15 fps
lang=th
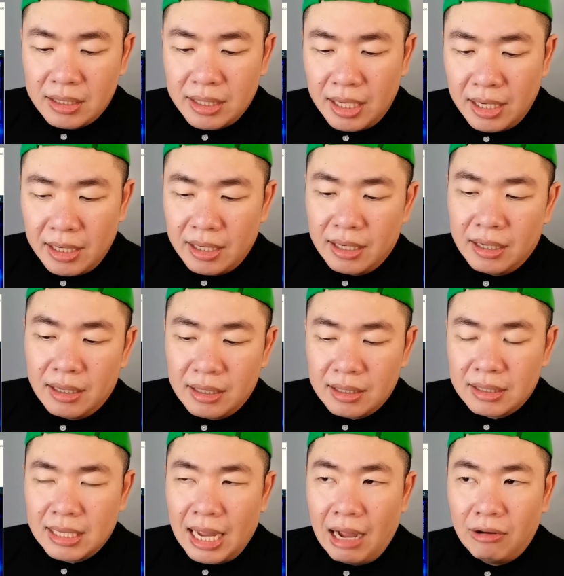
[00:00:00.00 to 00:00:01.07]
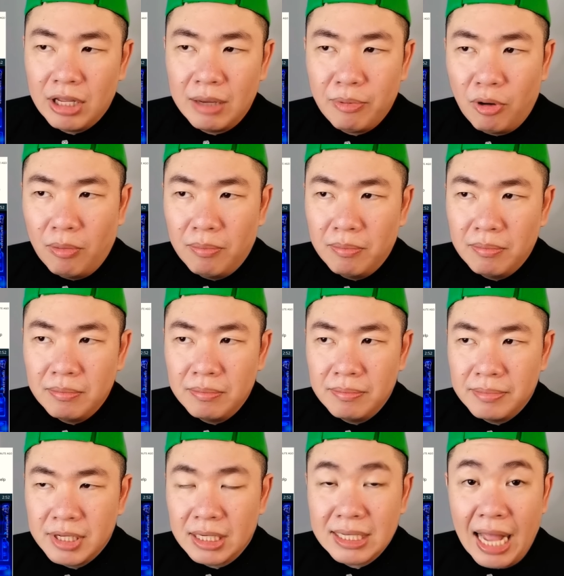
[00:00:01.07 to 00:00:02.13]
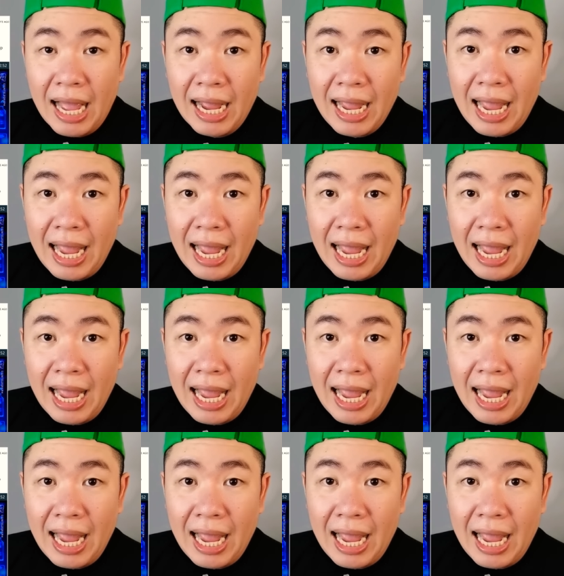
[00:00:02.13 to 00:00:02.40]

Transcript: ซึ่งเท่าที่ผมศึกษา